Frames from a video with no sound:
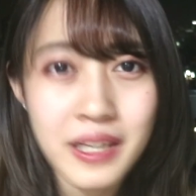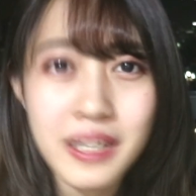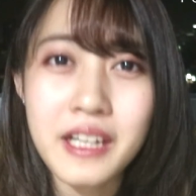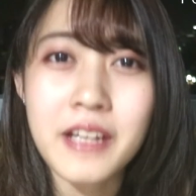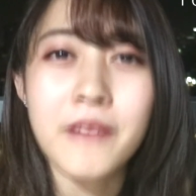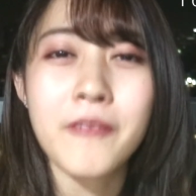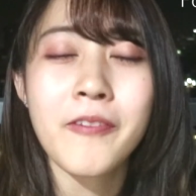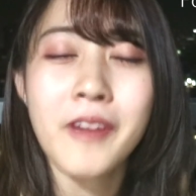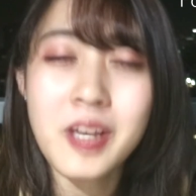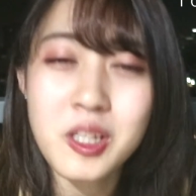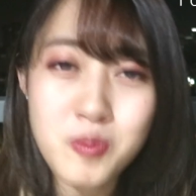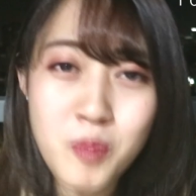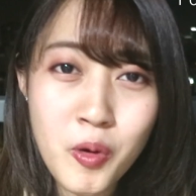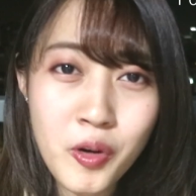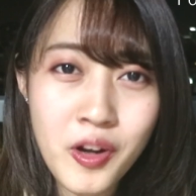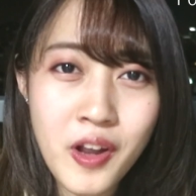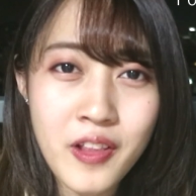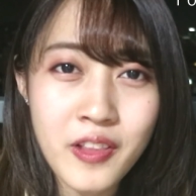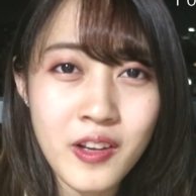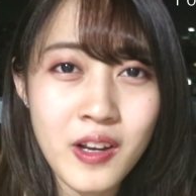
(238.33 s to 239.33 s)
Di
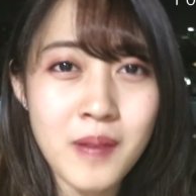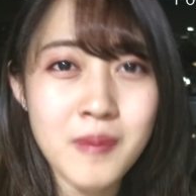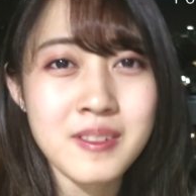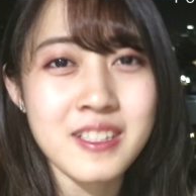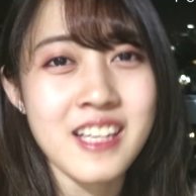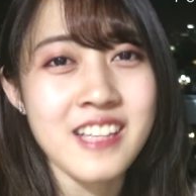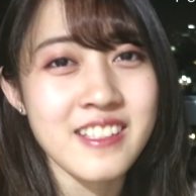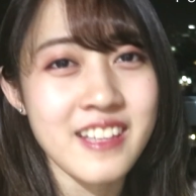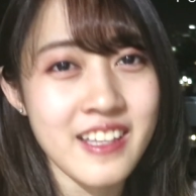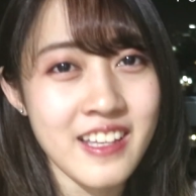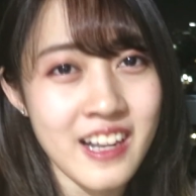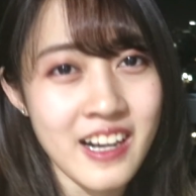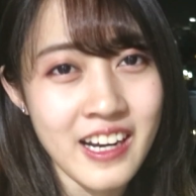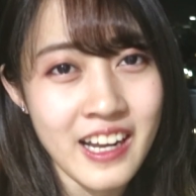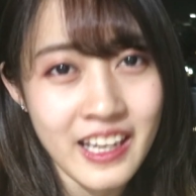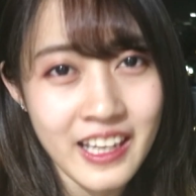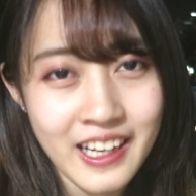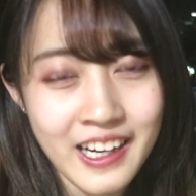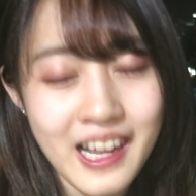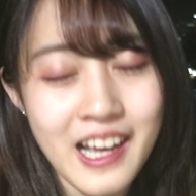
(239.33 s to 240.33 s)
facebook.com slash
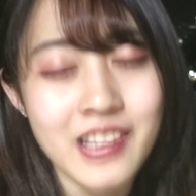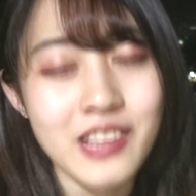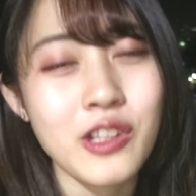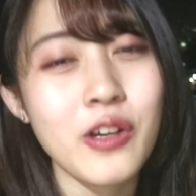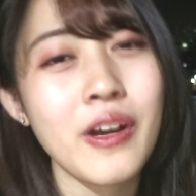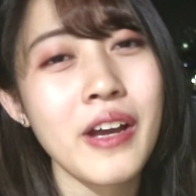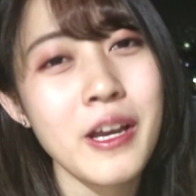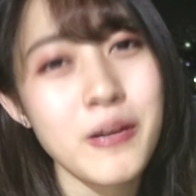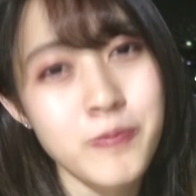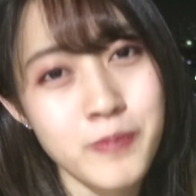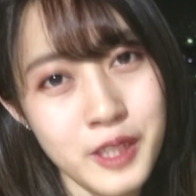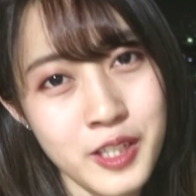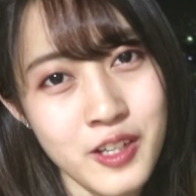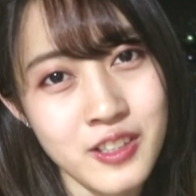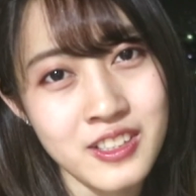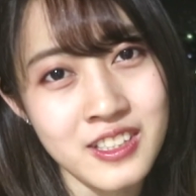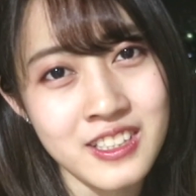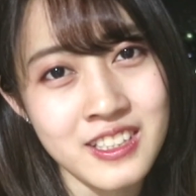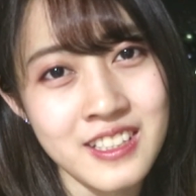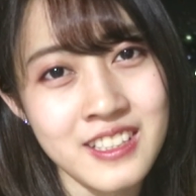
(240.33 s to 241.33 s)
angelinahira atau
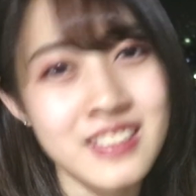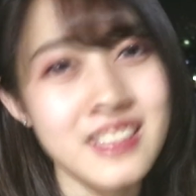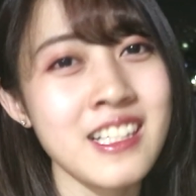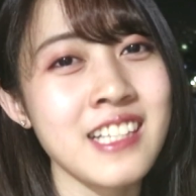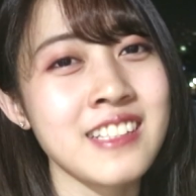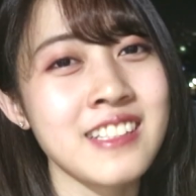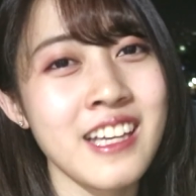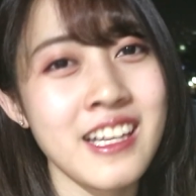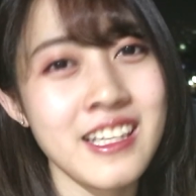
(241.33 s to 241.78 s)
fb.gg slash